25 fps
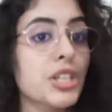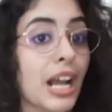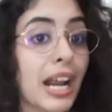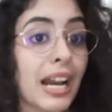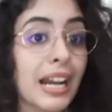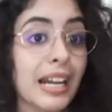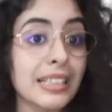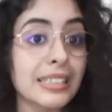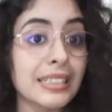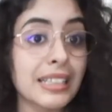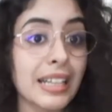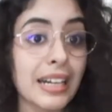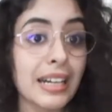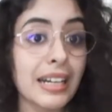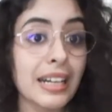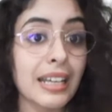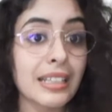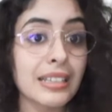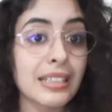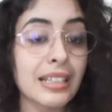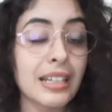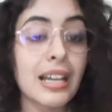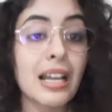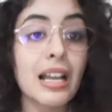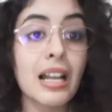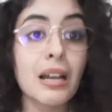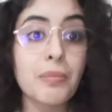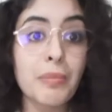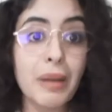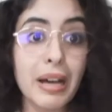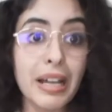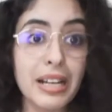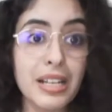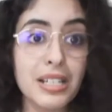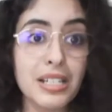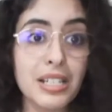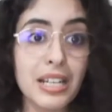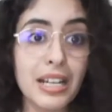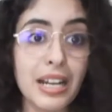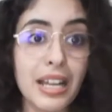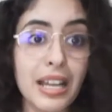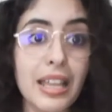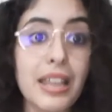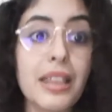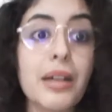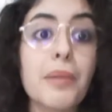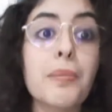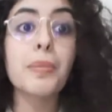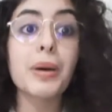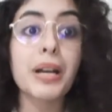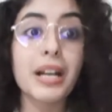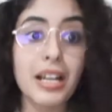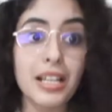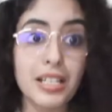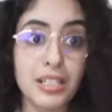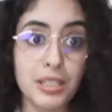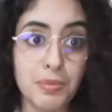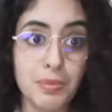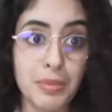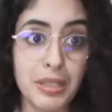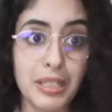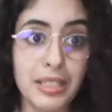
الانترنت المهرجان هذا بالرسمي